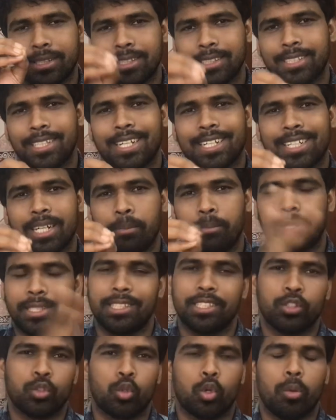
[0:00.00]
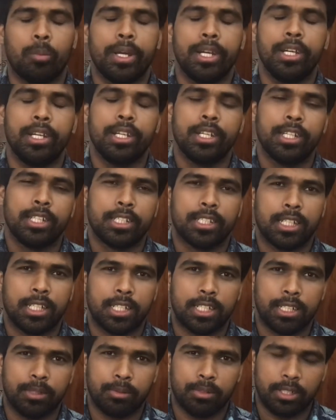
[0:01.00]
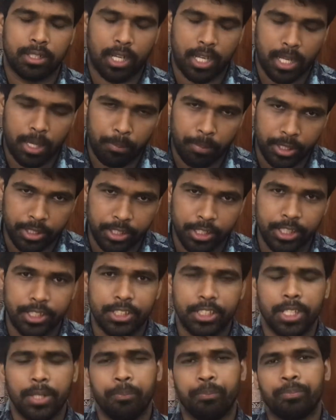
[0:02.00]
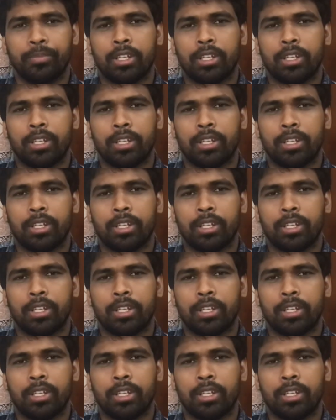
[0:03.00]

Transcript: মেসেঞ্জার একটা মেসেজ করবেন দাদা টাকা পাঠিয়েছি